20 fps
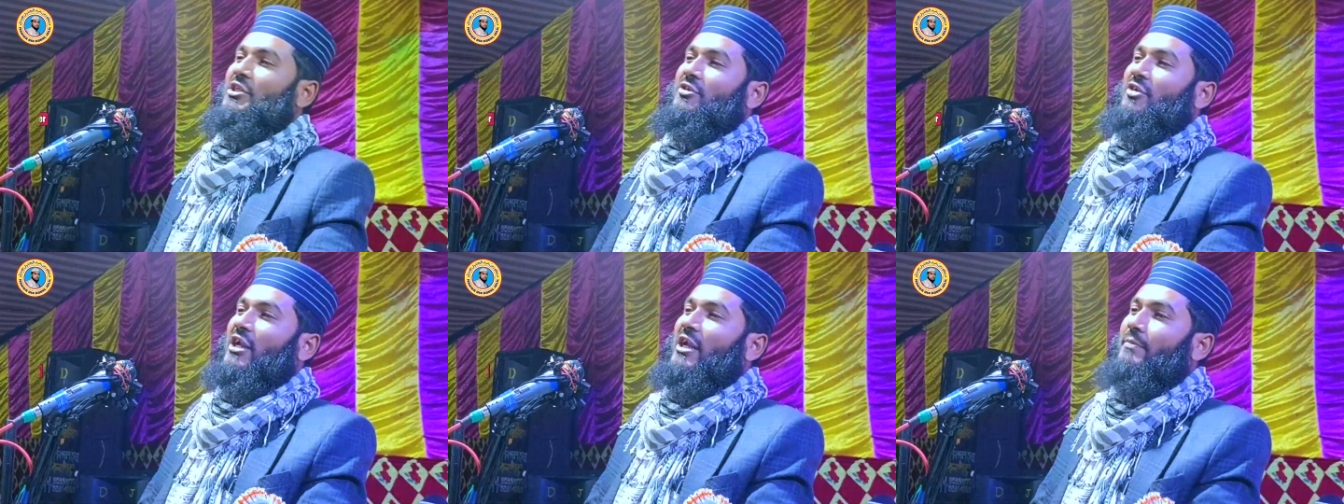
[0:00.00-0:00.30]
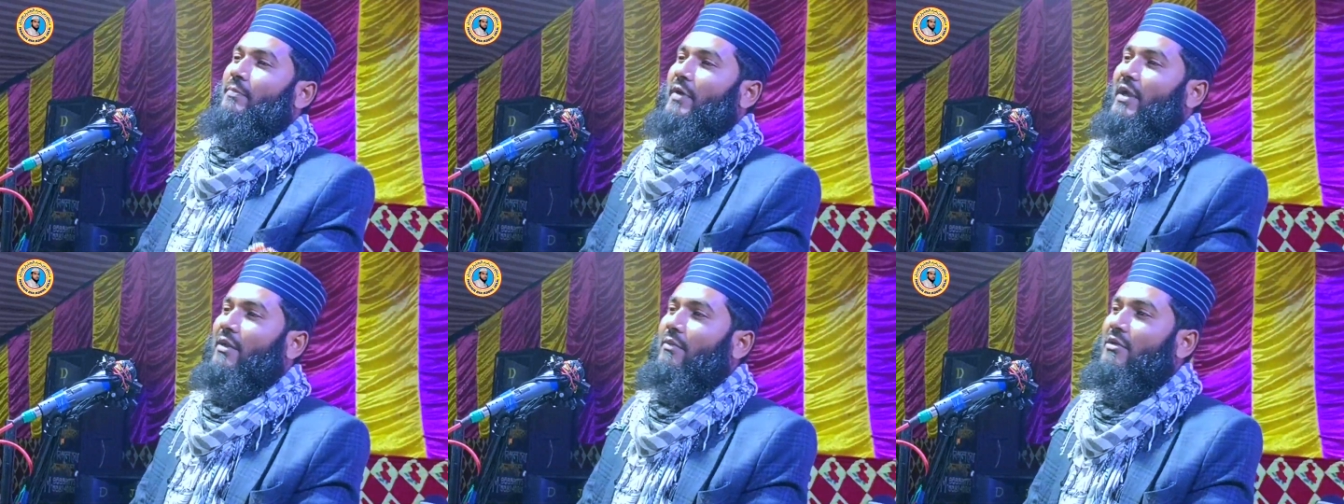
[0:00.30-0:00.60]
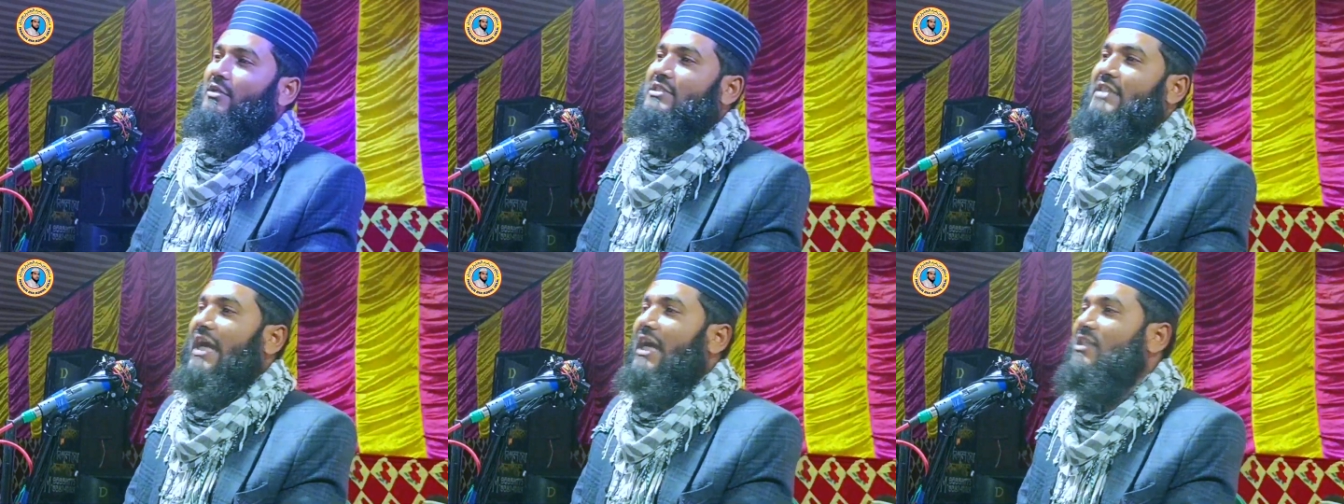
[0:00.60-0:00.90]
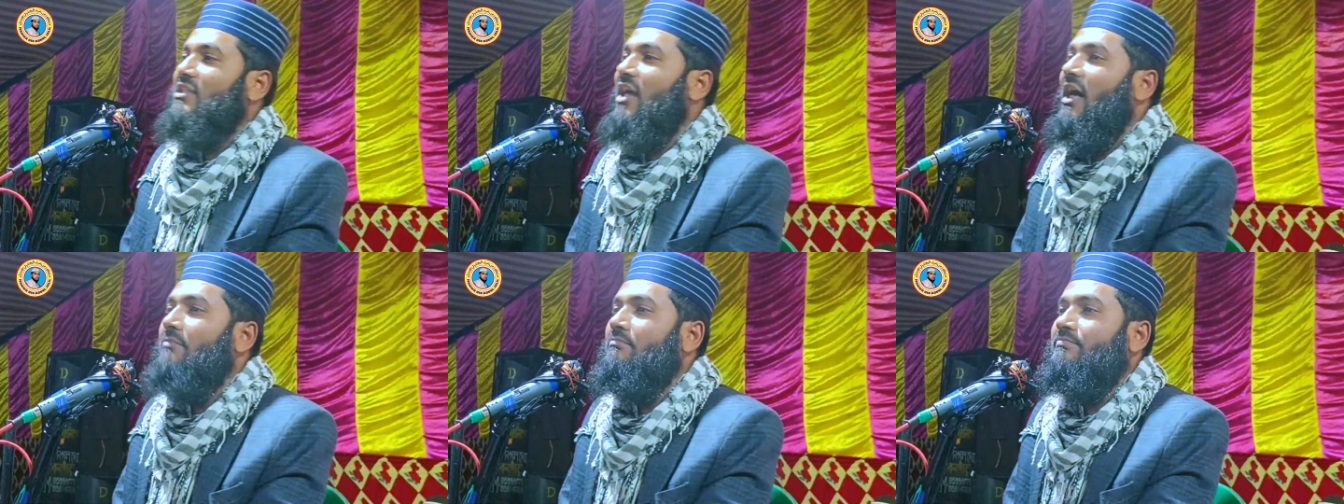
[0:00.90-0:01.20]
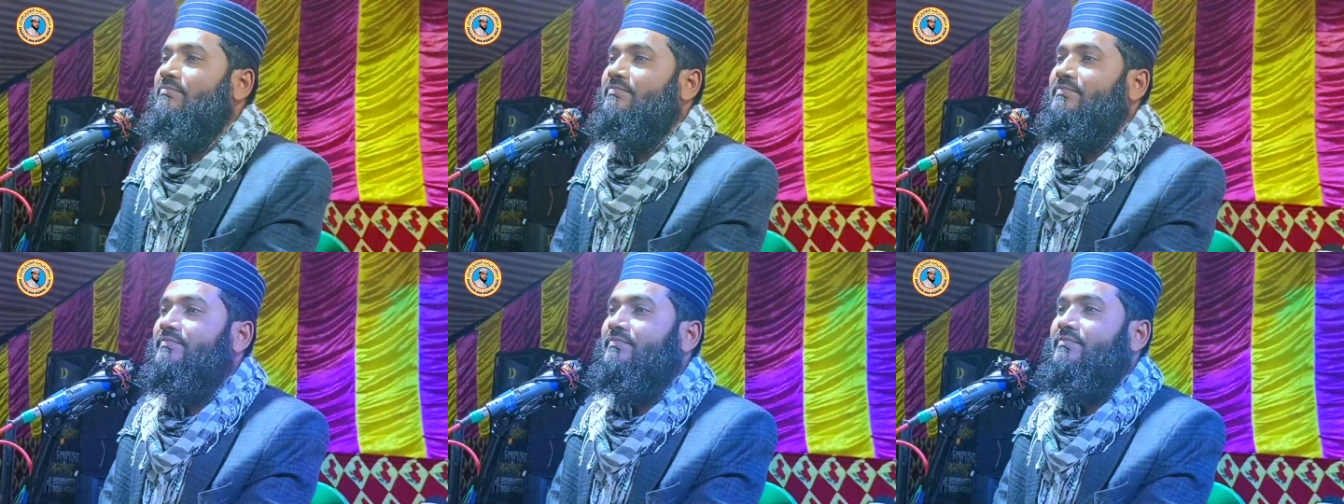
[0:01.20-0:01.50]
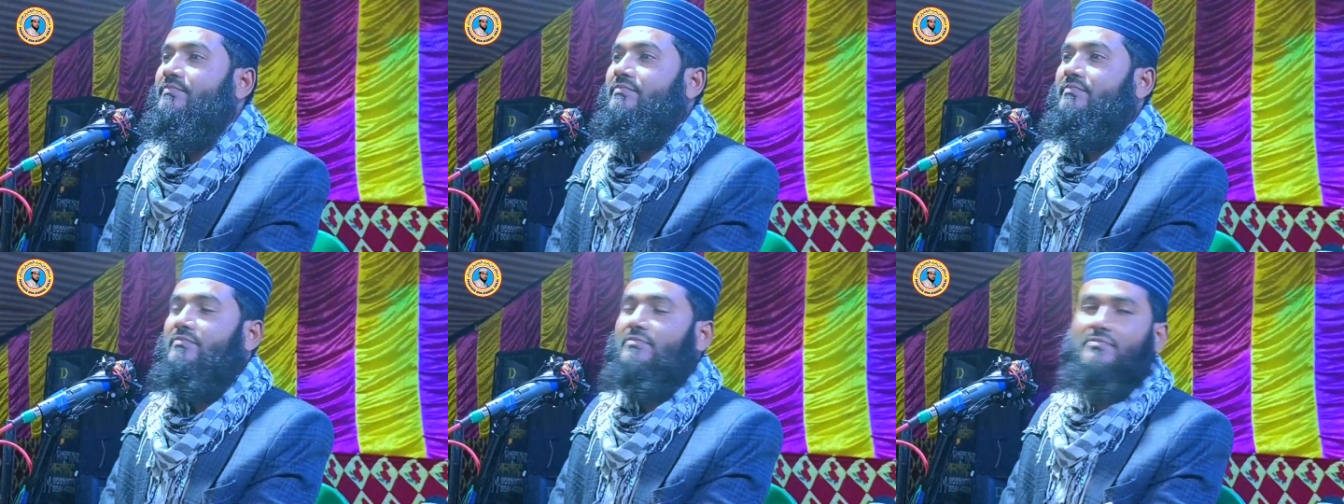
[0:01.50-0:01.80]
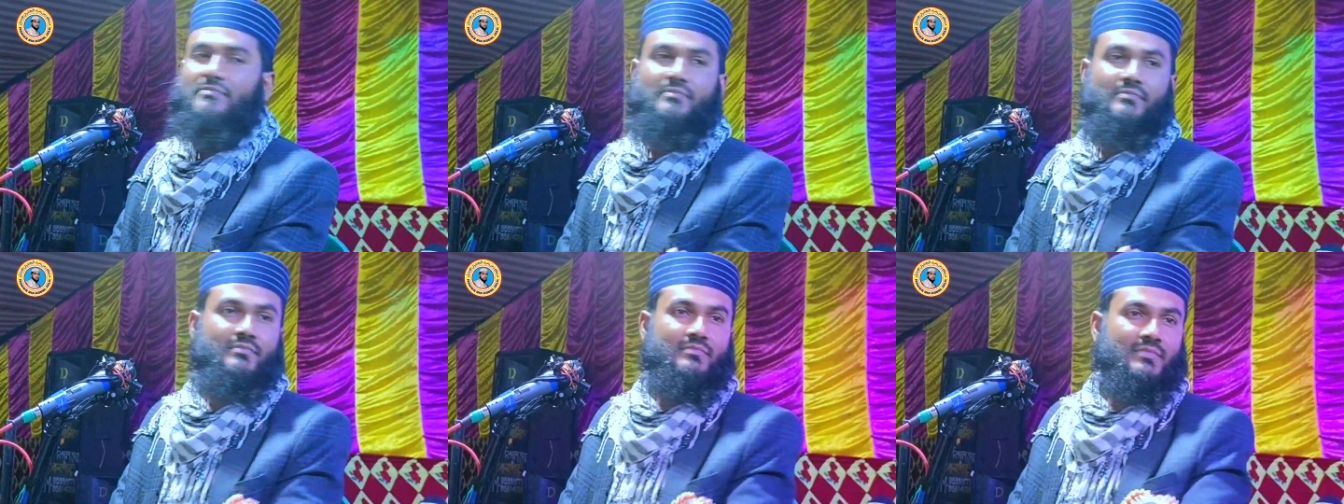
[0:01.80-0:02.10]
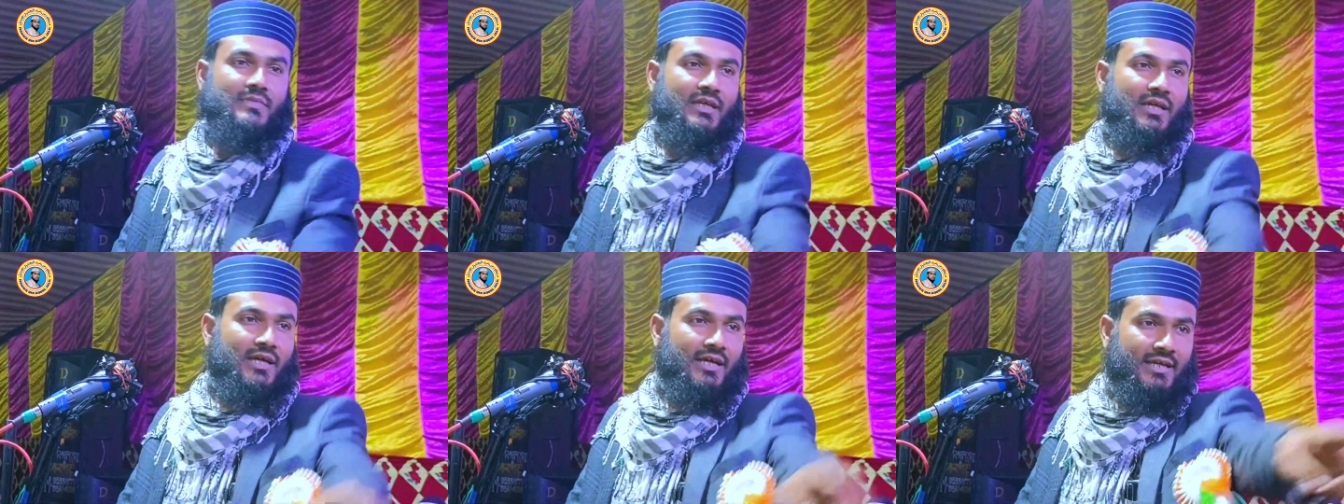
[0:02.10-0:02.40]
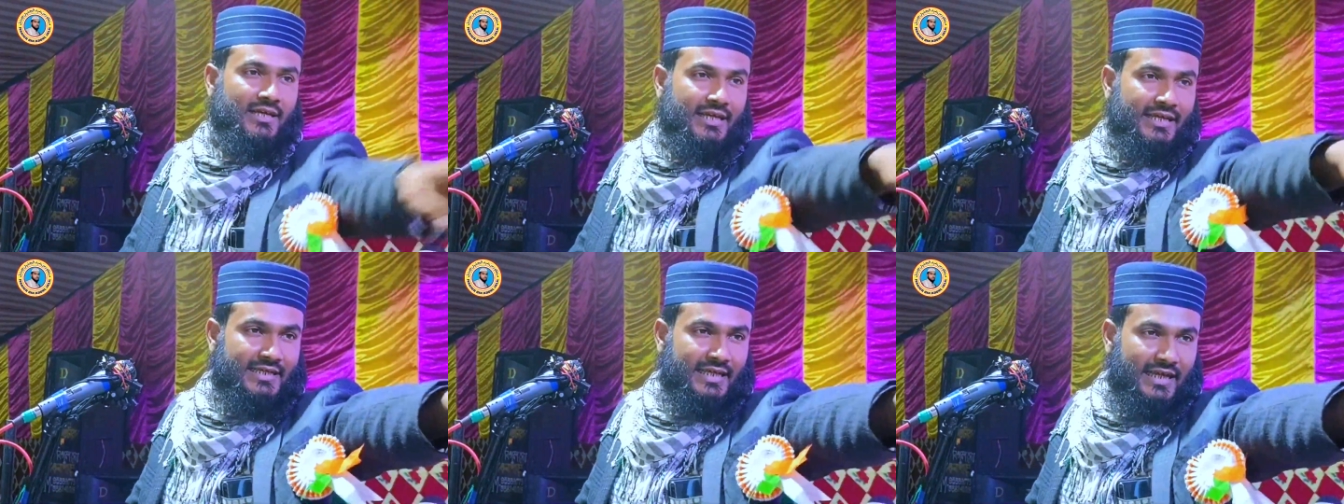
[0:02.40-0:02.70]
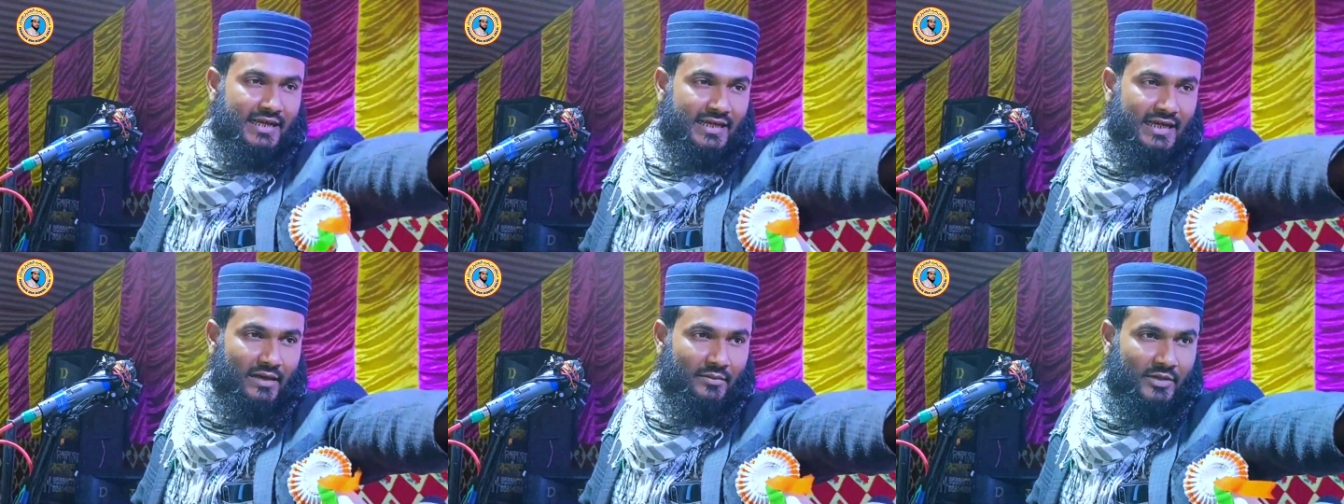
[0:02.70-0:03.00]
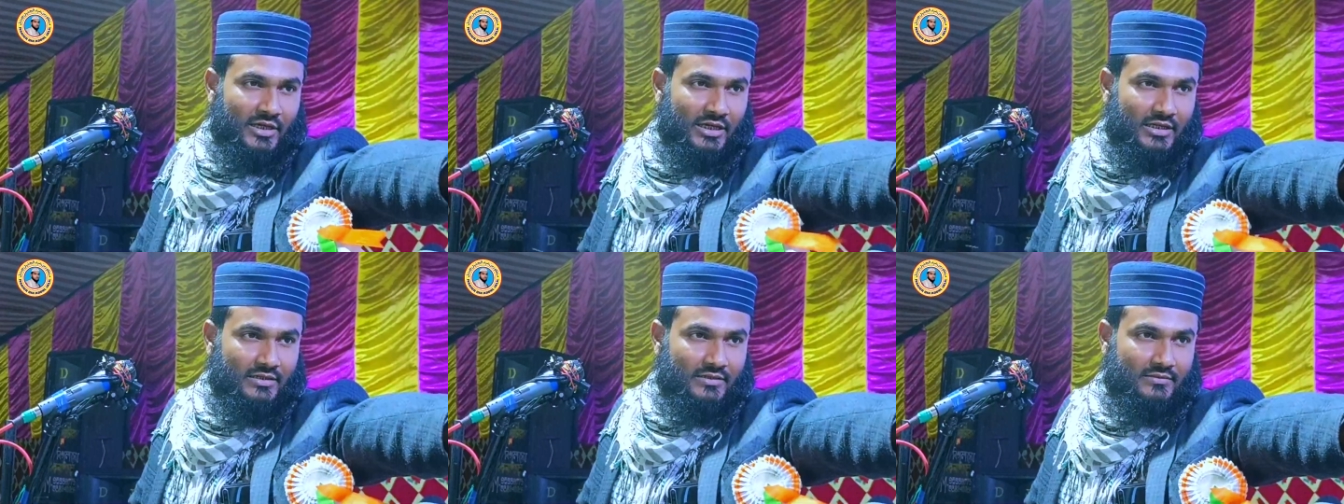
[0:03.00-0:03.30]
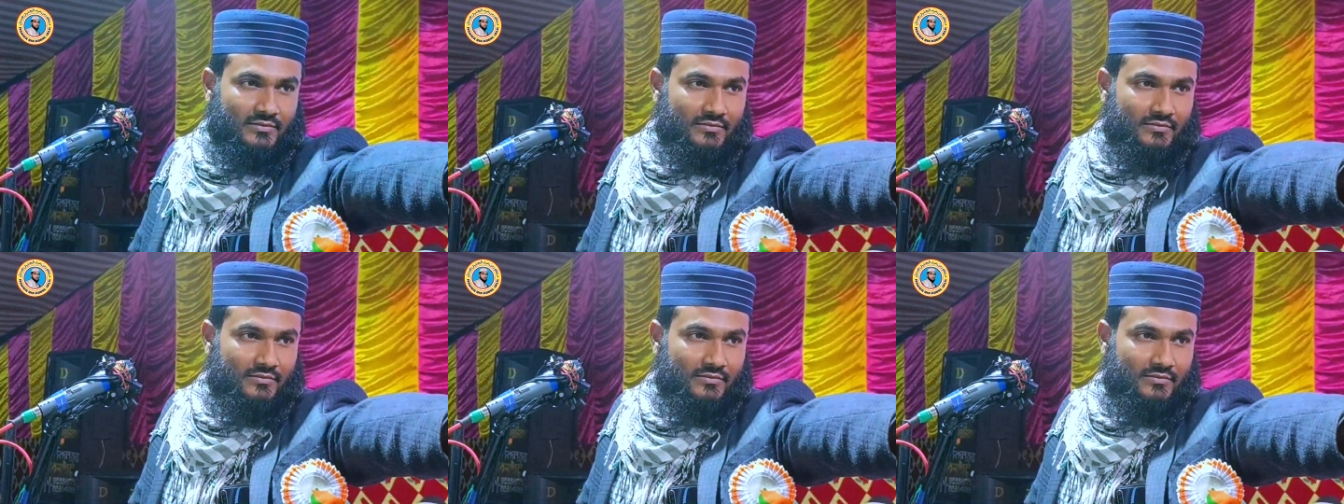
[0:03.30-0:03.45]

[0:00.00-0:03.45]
তৈরি করে পরে বলছে আদম এটার নাম এই